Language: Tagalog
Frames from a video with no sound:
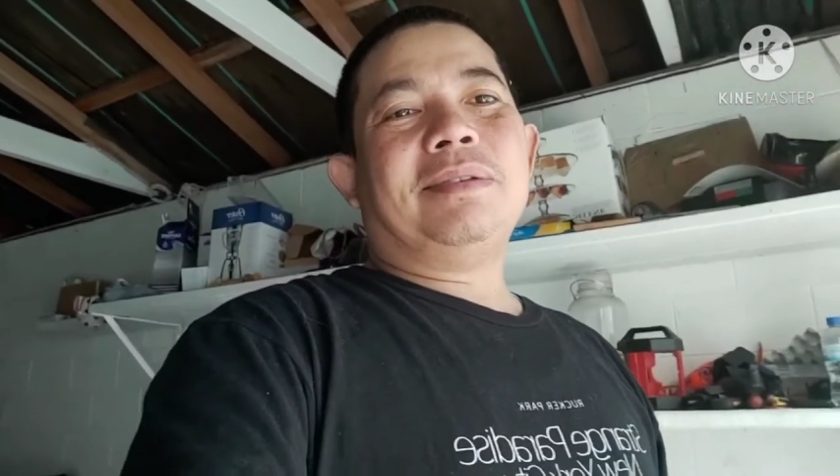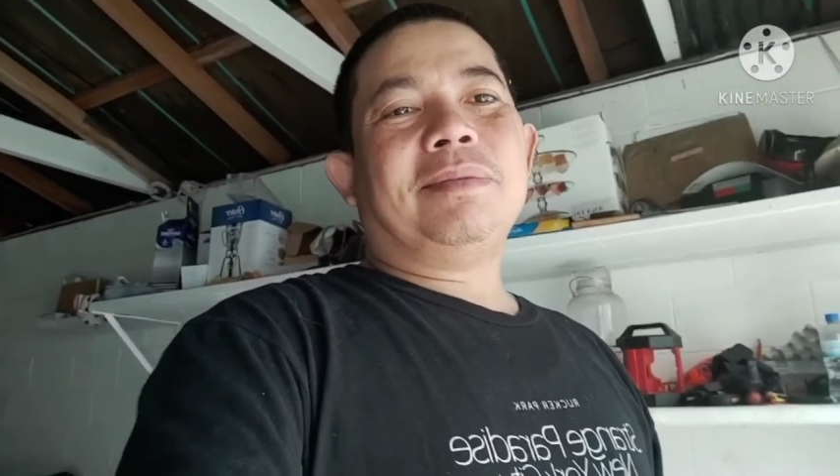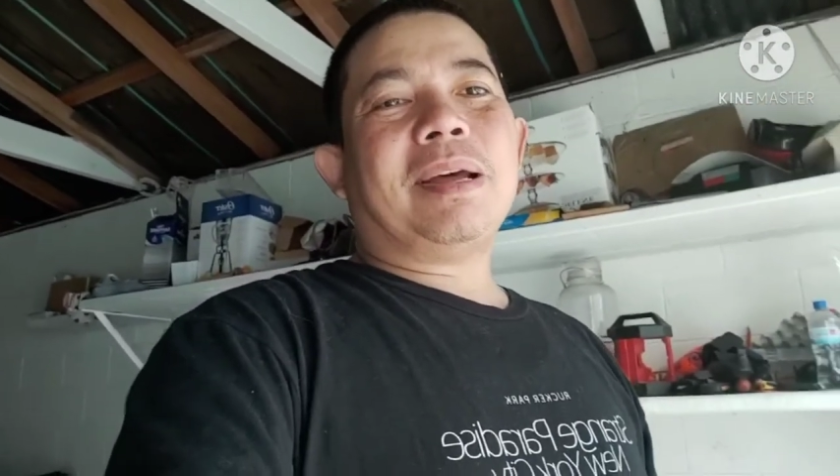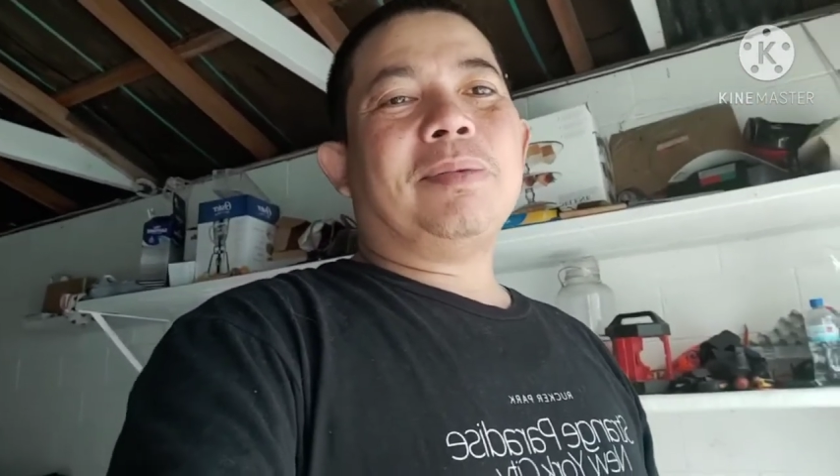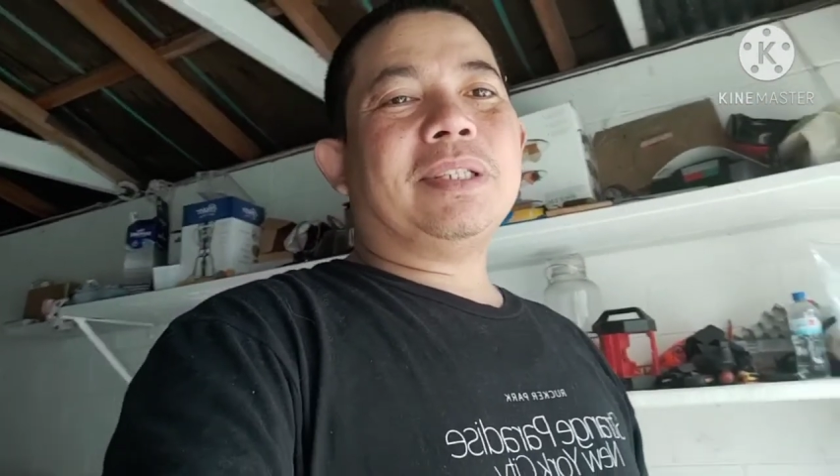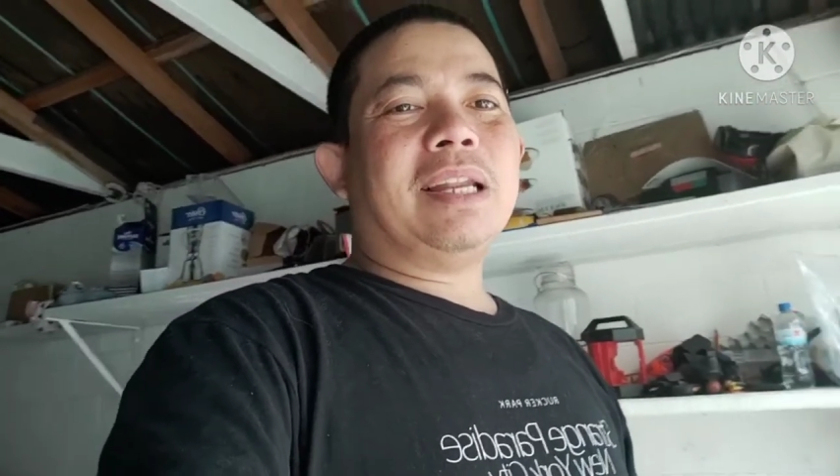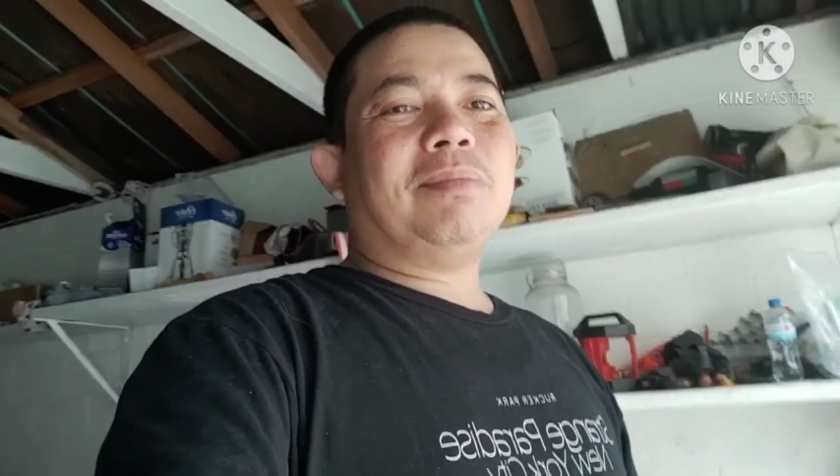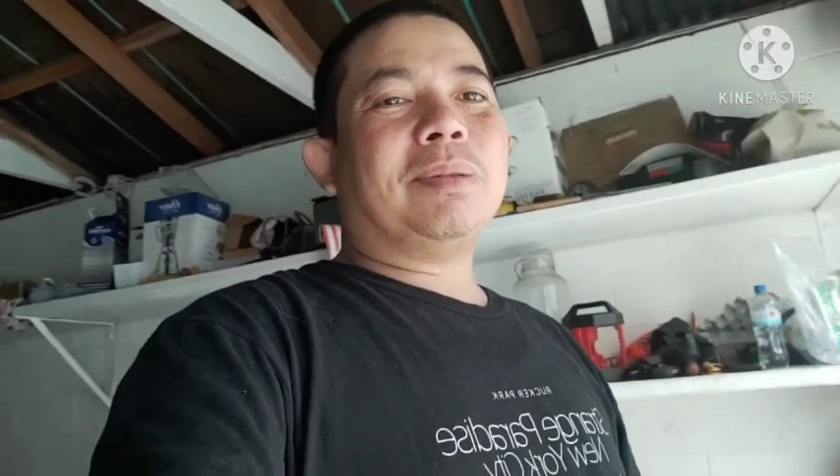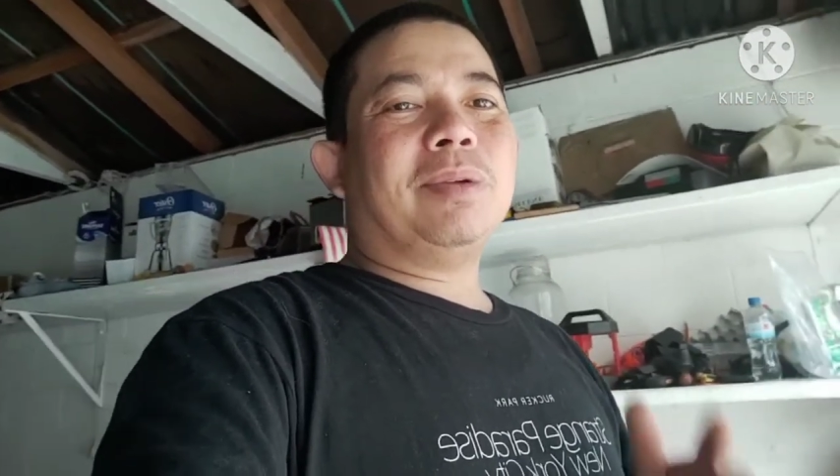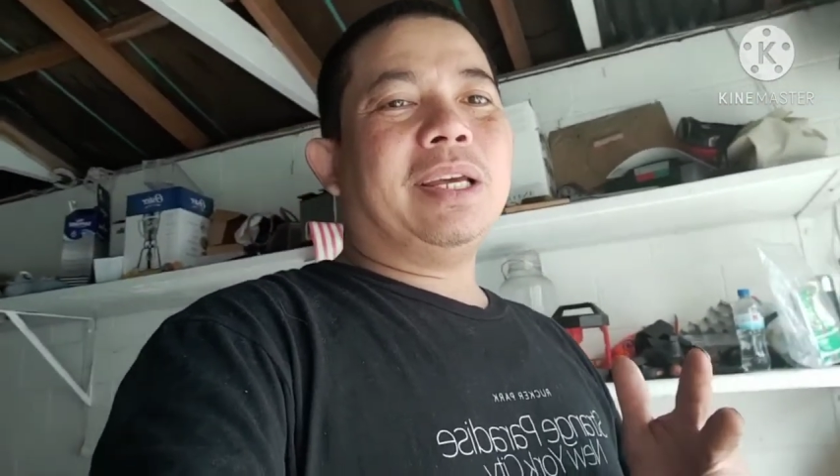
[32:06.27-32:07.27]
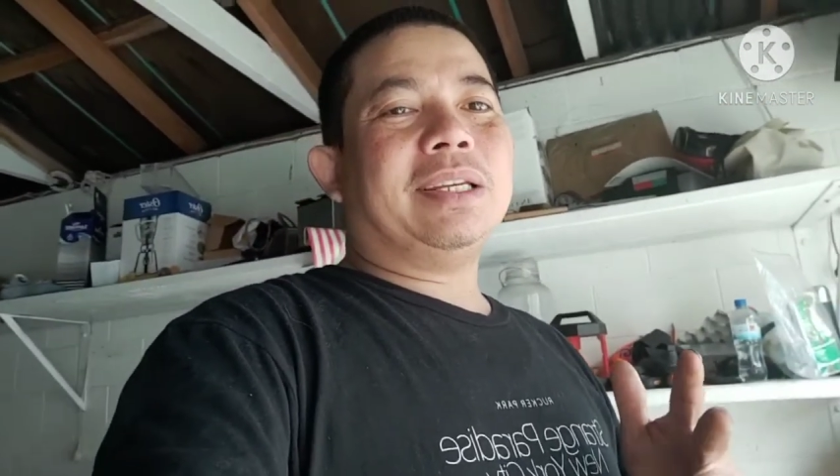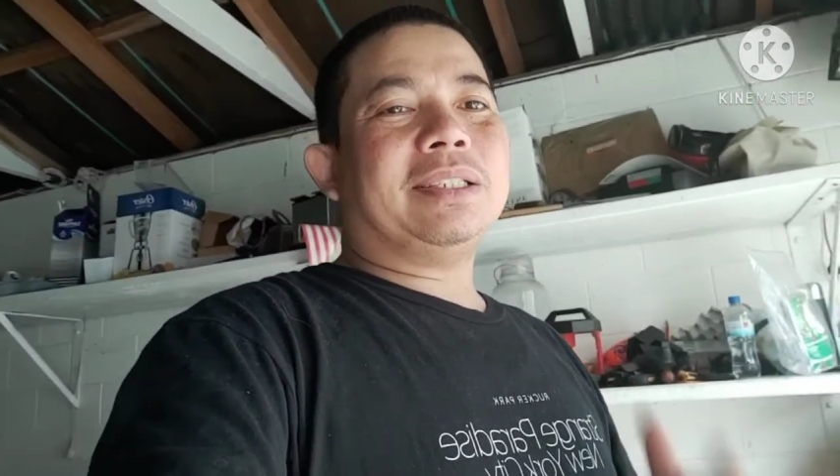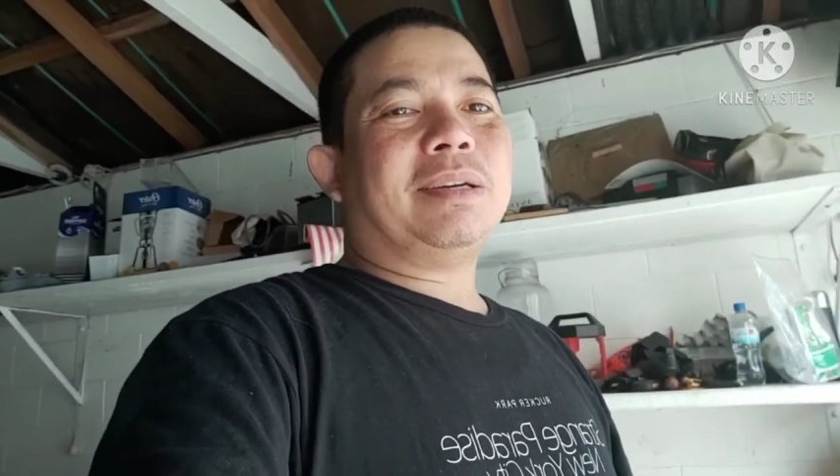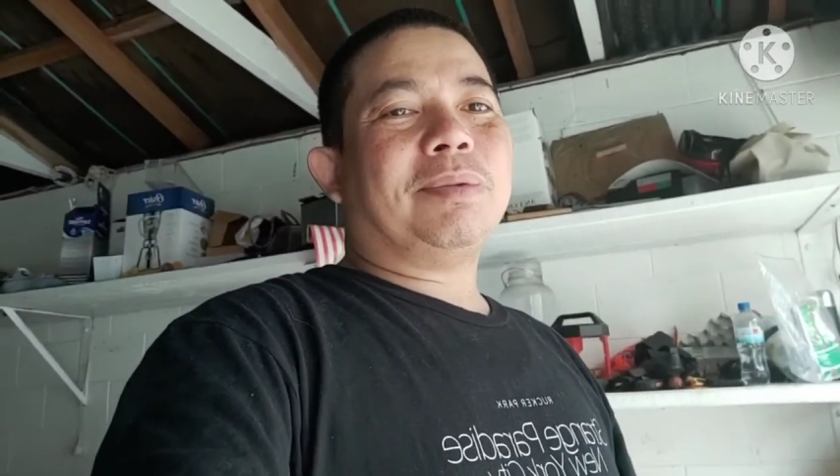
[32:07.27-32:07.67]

maraming salamat muli sa